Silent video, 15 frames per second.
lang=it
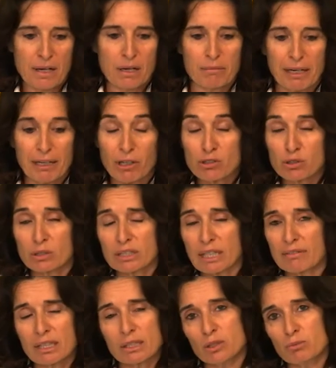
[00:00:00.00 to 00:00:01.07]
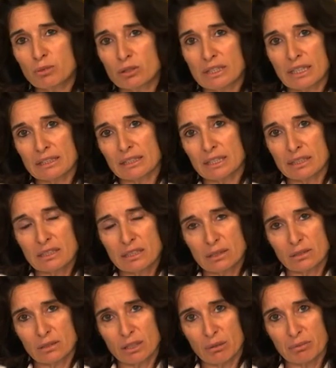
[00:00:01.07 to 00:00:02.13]
ma lo ascoltava con molta
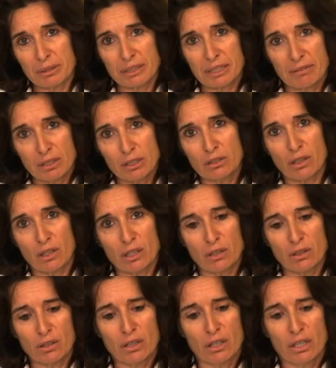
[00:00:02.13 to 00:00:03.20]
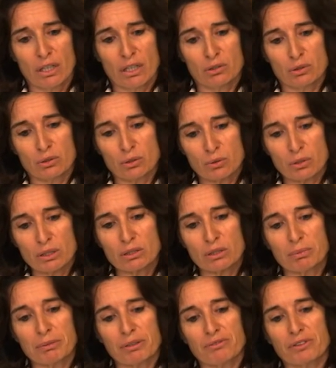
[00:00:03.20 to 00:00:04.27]
attenzione perché Vittorio sotto
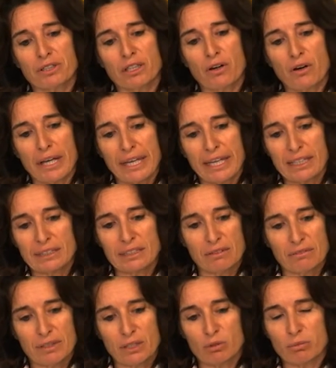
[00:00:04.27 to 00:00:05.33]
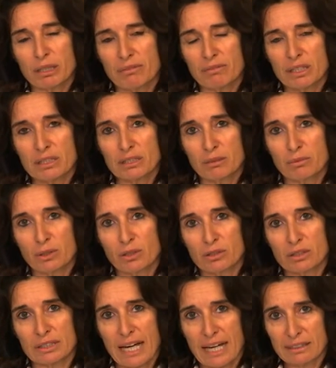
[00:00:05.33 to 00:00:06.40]
questo profilo era davvero un
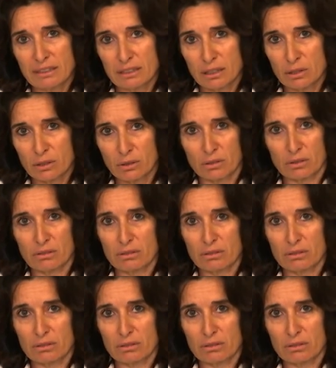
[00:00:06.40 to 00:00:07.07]
bravissimo tattico